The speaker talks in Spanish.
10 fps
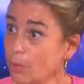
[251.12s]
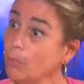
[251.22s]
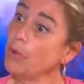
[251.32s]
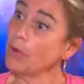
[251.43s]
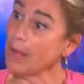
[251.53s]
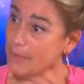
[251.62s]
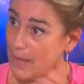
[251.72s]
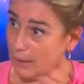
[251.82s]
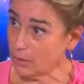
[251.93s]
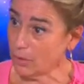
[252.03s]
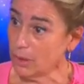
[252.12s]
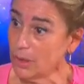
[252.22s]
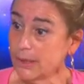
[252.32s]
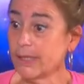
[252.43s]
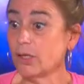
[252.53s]
puedo cambiarlo.
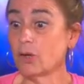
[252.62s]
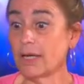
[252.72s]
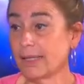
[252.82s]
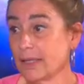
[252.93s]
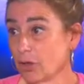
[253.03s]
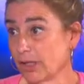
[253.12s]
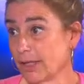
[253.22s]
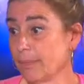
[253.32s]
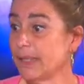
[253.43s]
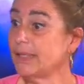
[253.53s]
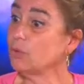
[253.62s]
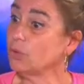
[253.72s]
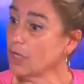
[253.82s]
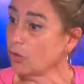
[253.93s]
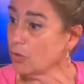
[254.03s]
Si es lo que digo siempre, si tú
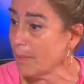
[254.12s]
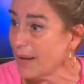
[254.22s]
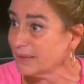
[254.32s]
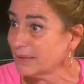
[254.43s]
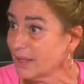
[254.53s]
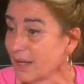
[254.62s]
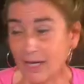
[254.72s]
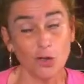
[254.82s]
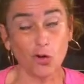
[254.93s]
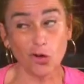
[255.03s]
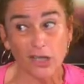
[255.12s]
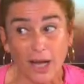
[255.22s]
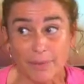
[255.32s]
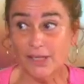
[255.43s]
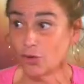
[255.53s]
tienes una mancha y no lo
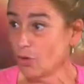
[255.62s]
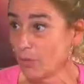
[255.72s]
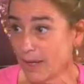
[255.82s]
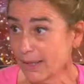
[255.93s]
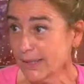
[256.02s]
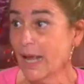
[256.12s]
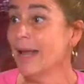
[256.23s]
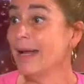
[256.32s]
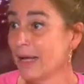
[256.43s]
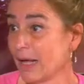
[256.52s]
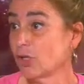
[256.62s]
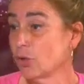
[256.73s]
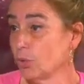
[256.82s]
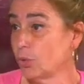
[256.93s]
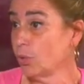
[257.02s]
sabes, no lo ves, irás
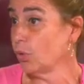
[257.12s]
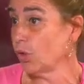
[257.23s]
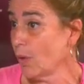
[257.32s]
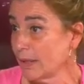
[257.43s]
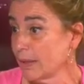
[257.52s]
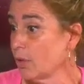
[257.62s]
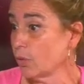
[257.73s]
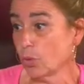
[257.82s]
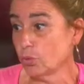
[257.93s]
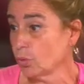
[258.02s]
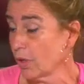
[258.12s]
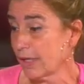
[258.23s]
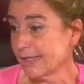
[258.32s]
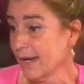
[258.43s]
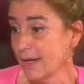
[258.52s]
con tu suéter o con tu
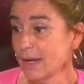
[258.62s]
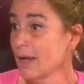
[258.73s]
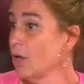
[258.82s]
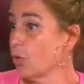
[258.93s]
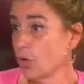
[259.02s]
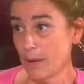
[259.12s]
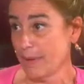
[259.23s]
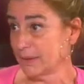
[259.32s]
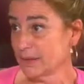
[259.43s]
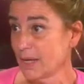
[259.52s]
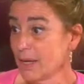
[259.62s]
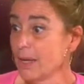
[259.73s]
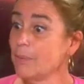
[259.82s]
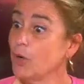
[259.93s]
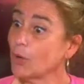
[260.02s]
jersey con la mancha.
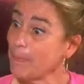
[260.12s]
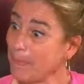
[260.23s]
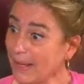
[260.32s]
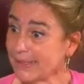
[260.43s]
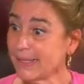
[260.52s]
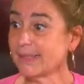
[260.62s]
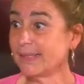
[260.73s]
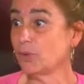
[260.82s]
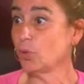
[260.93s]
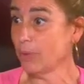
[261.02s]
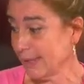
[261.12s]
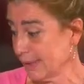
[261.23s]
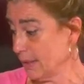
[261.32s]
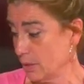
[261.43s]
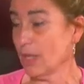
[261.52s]
Pero ¿qué pasa si tú ves
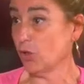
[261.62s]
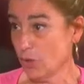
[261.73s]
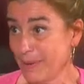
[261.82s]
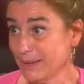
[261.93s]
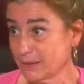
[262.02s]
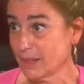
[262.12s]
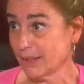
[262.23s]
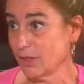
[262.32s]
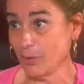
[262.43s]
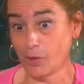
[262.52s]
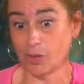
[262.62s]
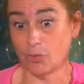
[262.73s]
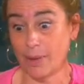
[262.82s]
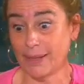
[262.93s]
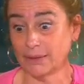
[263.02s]
que tienes una mancha? Si yo veo que tengo
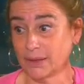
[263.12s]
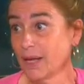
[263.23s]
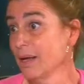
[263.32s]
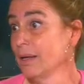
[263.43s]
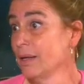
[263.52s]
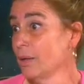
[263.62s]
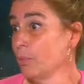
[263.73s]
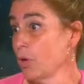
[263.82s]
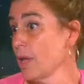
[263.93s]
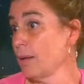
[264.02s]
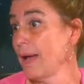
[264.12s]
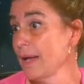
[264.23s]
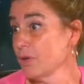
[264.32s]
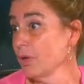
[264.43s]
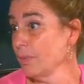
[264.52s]
una mancha, voy al
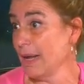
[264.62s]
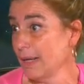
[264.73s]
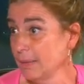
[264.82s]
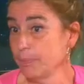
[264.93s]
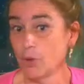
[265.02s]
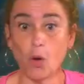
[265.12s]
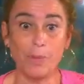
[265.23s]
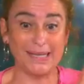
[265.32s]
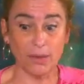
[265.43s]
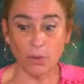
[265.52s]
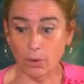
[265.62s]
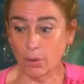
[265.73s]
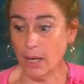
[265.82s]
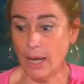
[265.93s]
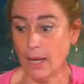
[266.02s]
baño y me la limpio, o me saco
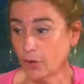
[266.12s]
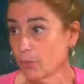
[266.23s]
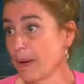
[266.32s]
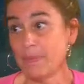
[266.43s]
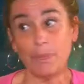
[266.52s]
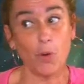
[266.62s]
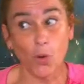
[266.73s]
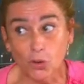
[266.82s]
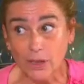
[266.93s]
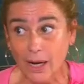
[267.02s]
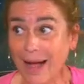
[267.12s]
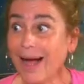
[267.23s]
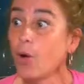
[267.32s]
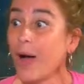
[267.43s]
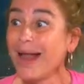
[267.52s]
la ropa y me pongo otra,
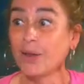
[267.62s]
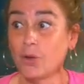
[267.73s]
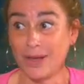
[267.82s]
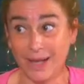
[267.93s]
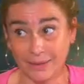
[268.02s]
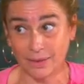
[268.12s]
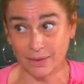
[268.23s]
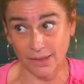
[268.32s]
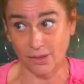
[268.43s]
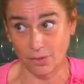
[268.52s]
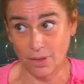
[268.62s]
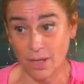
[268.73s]
hago algo delante de eso.